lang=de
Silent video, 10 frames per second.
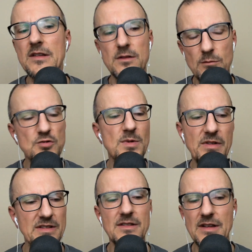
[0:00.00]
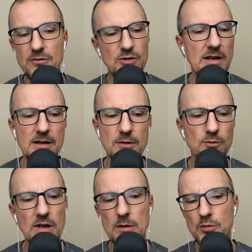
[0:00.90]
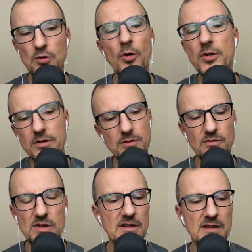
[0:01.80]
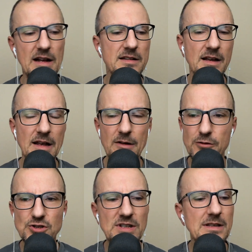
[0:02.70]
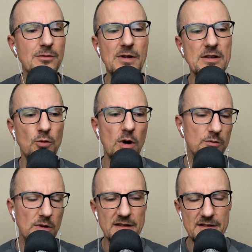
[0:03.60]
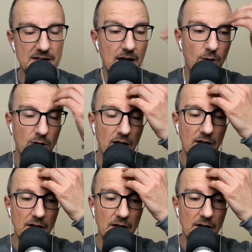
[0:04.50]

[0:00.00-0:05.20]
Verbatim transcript: jetzt zum Beispiel, was das halt für deine Gesundheit bedeutet und wie sich halt verschiedene Faktoren, du kannst halt ja auch